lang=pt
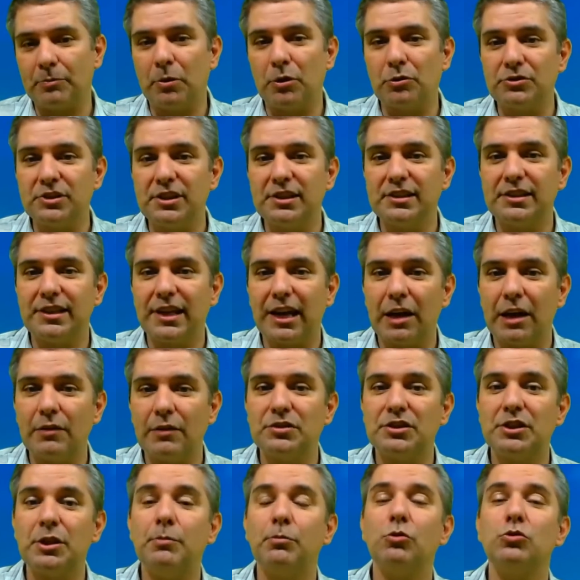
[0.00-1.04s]
pelos
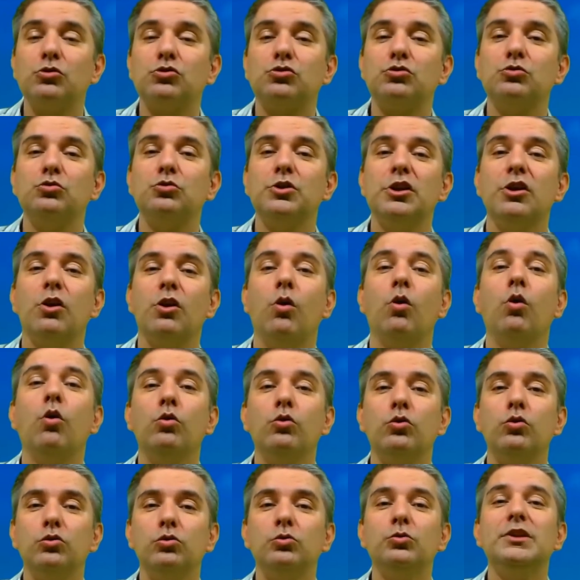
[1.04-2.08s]
escravos que possui
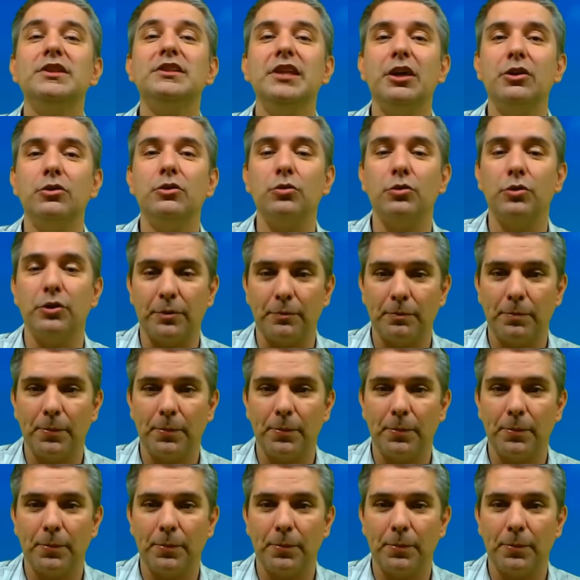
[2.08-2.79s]
ouro no interior.